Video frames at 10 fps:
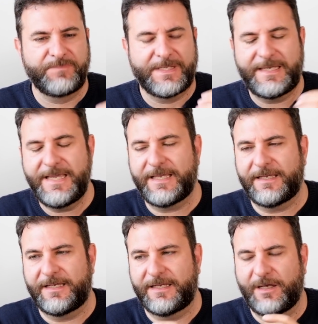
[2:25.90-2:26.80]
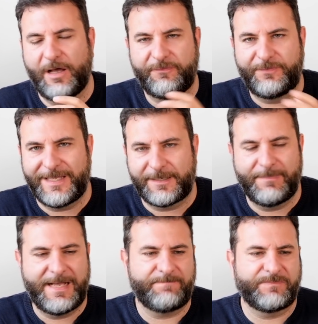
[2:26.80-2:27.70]
che eh,
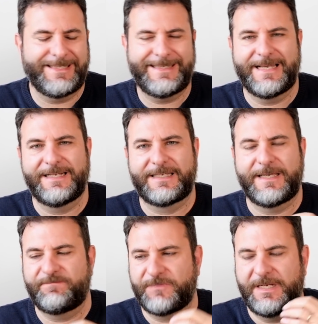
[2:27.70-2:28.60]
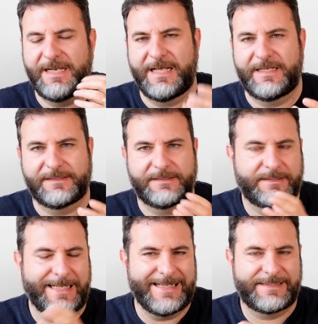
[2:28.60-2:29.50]
afferma, dichiara che la
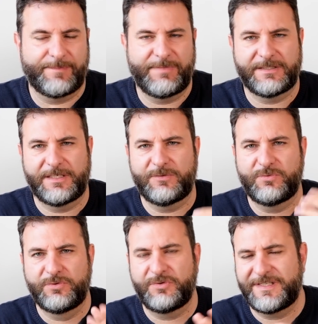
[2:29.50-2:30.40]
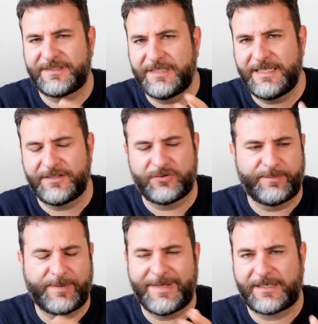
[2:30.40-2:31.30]
eh, Hasselblad 1XD,
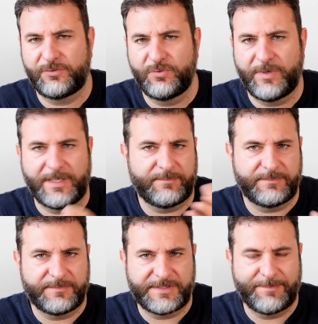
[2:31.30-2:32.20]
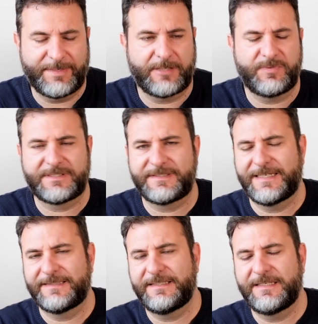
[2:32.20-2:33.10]
insomma Mark II, mi sembra che questa
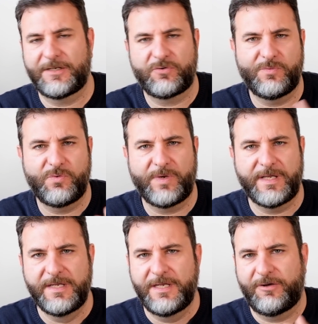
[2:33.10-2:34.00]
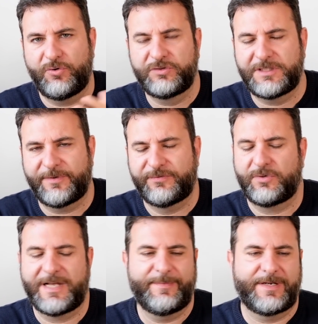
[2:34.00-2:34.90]
sia la sigla, comunque l'ultima
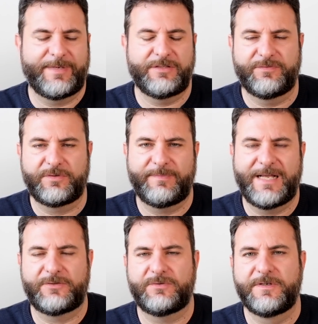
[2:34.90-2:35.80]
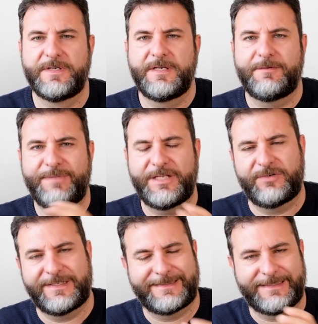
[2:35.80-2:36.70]
fotocamera medio formato
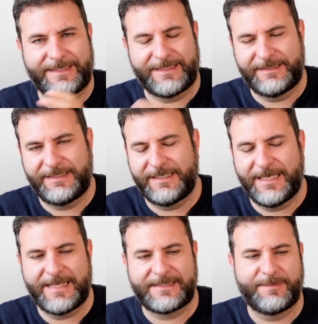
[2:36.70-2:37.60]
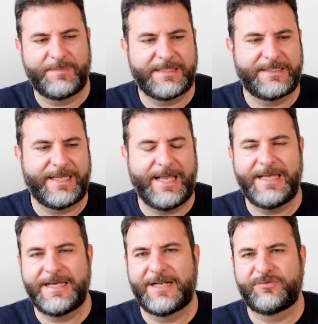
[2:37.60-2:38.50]
mirrorless eh, di Hasselblad, è
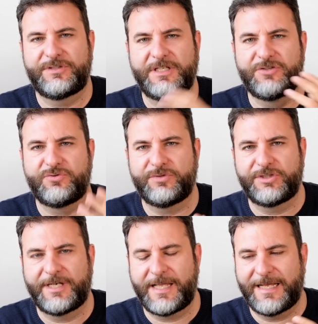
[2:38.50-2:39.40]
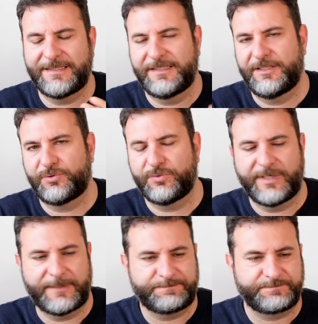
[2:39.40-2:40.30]
in grado di raggiungere
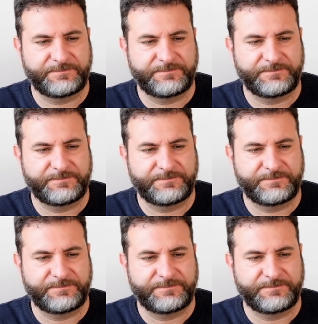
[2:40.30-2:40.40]
addirittura